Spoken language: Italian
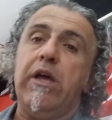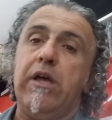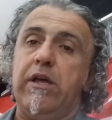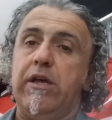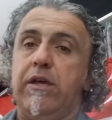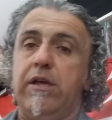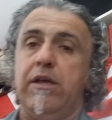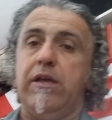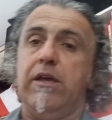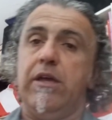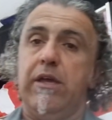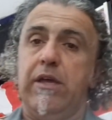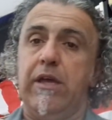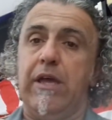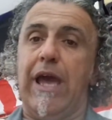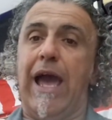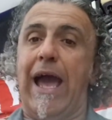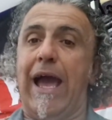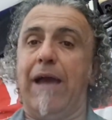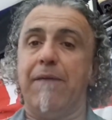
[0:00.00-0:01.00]

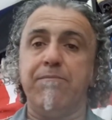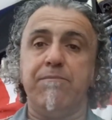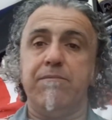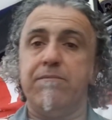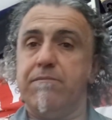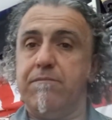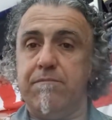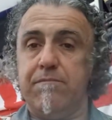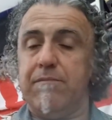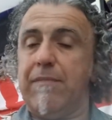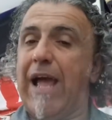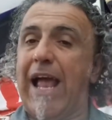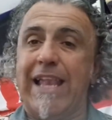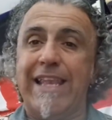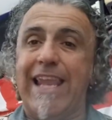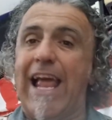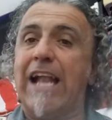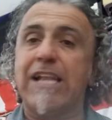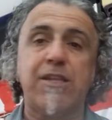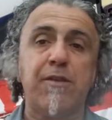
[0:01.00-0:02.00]
eh, a,
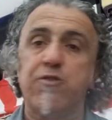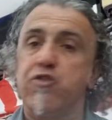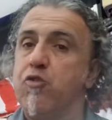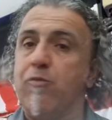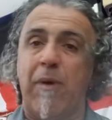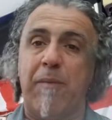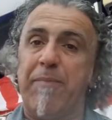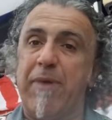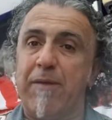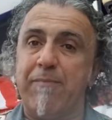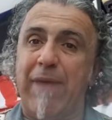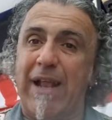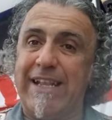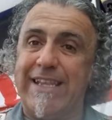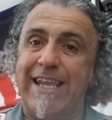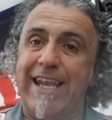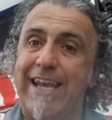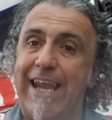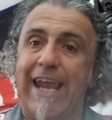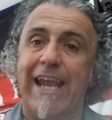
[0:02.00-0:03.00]
agli altri, insomma, per
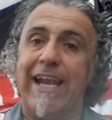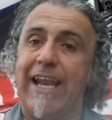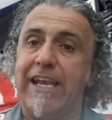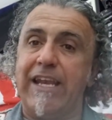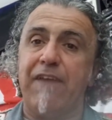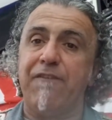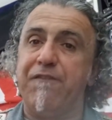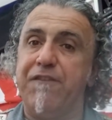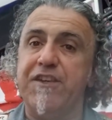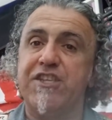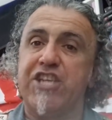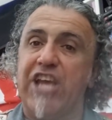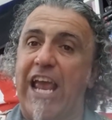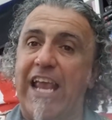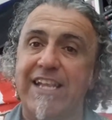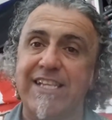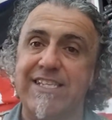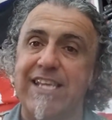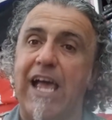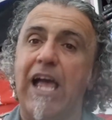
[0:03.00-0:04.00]
mantenere in
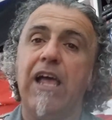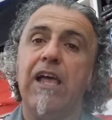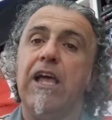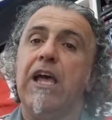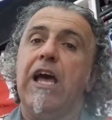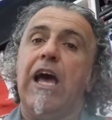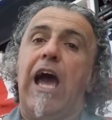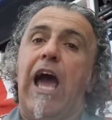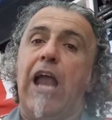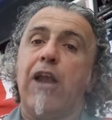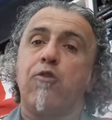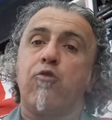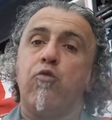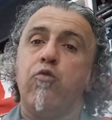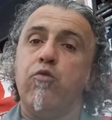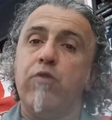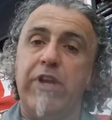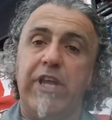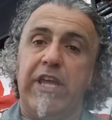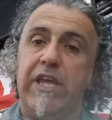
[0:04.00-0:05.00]
efficienza
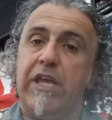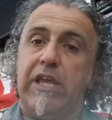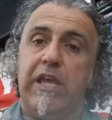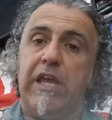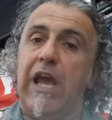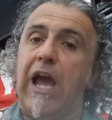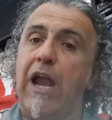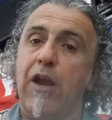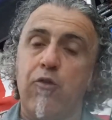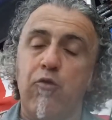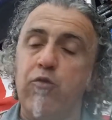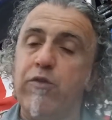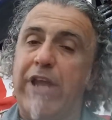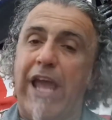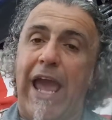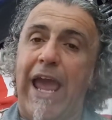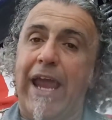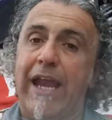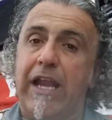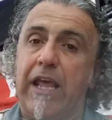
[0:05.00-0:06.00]
alcuni,
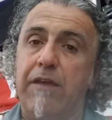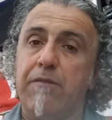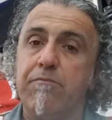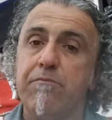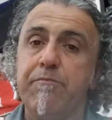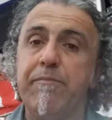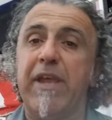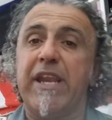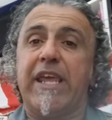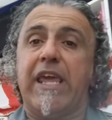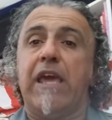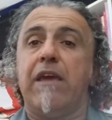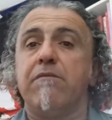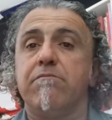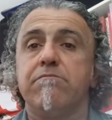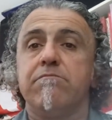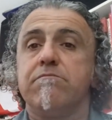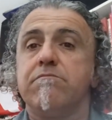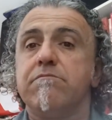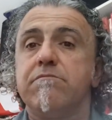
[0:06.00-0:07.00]
alcuni aerei, perché
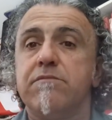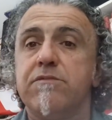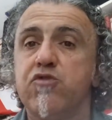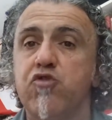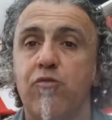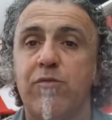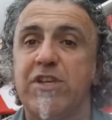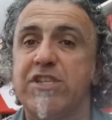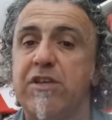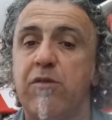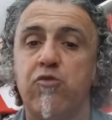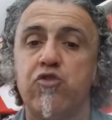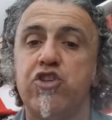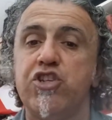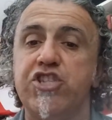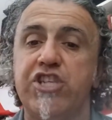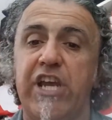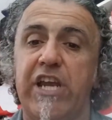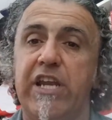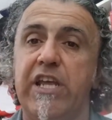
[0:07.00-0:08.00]
insomma siamo
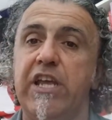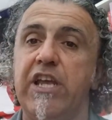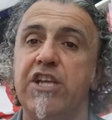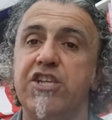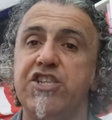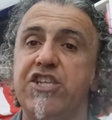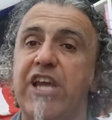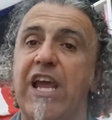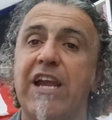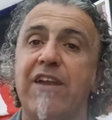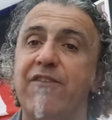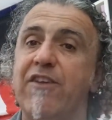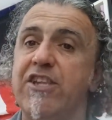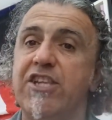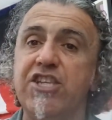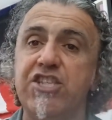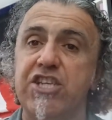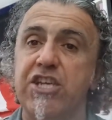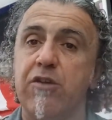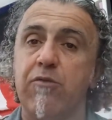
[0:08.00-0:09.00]
sinceri, il
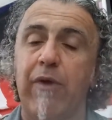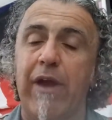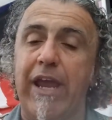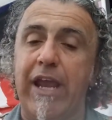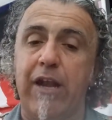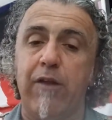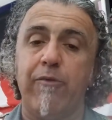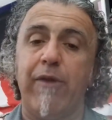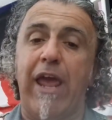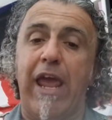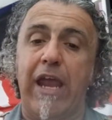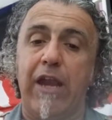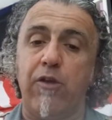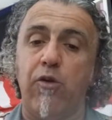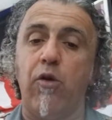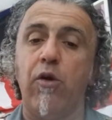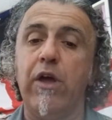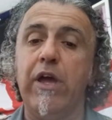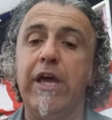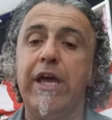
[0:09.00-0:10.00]
CR25 era un
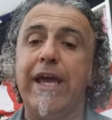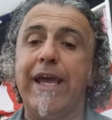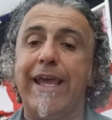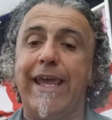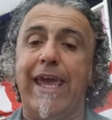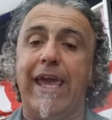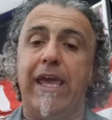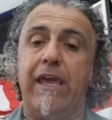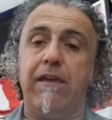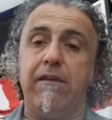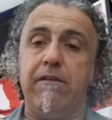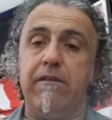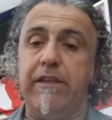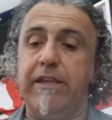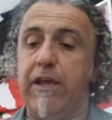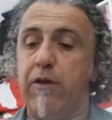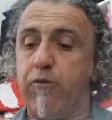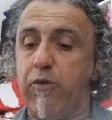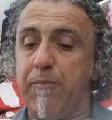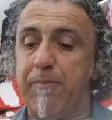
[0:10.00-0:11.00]
aereo che
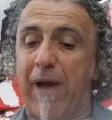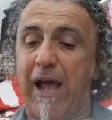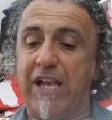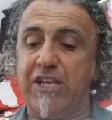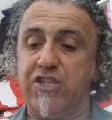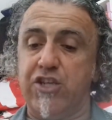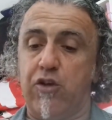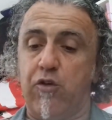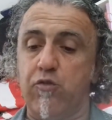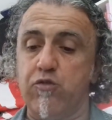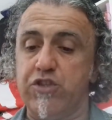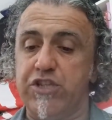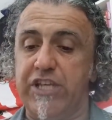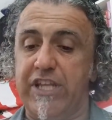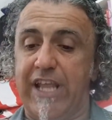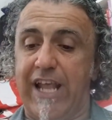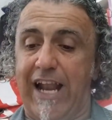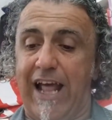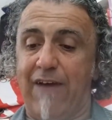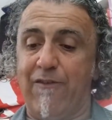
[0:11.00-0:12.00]
gli equipaggi
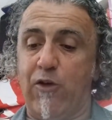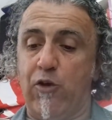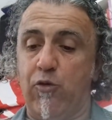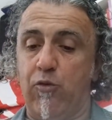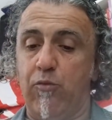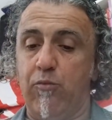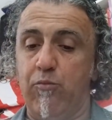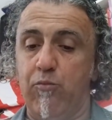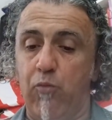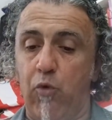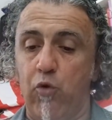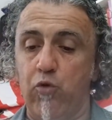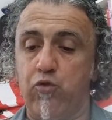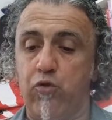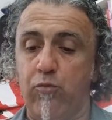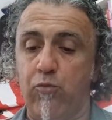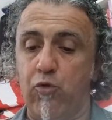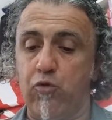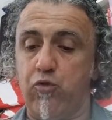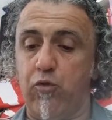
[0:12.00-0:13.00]
consideravano
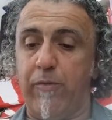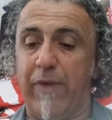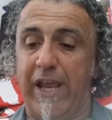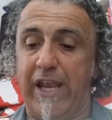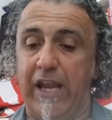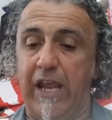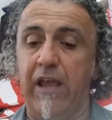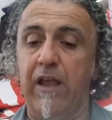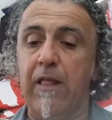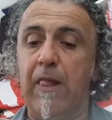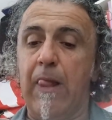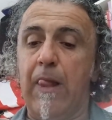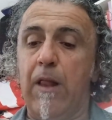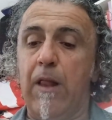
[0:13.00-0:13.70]
molto molto bene,